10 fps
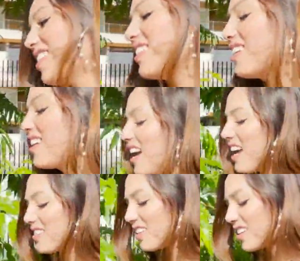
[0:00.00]
टिफिन लाया करो
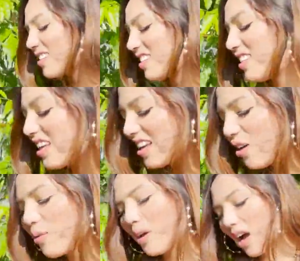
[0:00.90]
अच्छा नहीं है
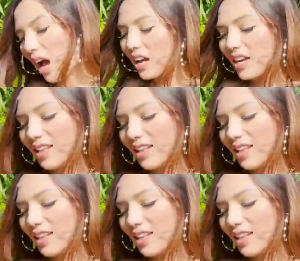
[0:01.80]
और मैं खा के